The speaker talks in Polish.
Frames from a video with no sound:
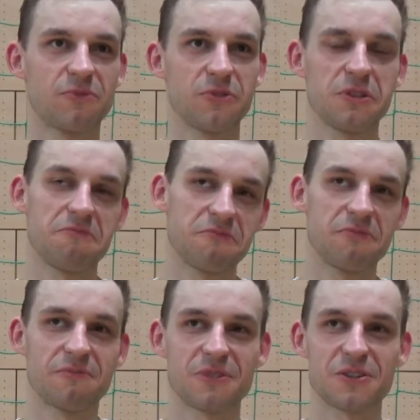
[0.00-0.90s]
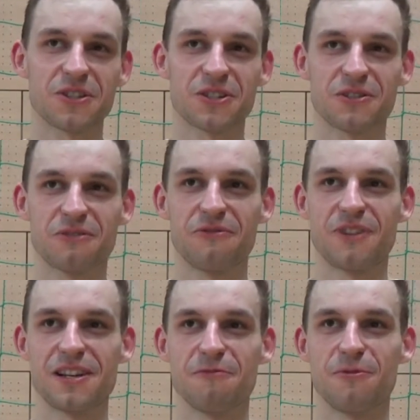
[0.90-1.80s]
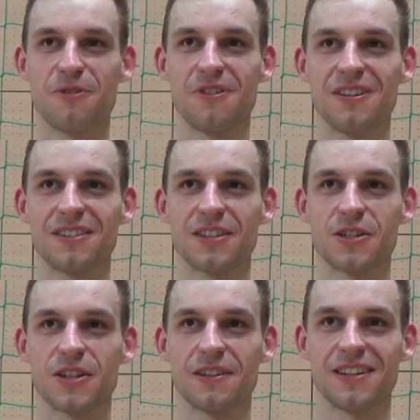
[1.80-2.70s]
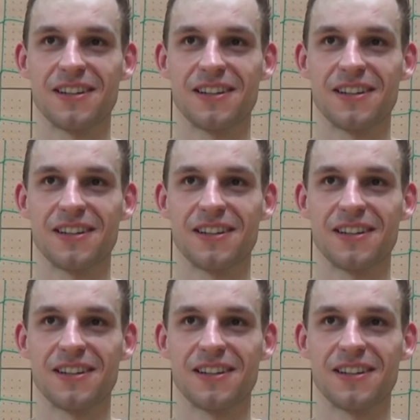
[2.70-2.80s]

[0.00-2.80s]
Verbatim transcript: I chociaż fajnie było też się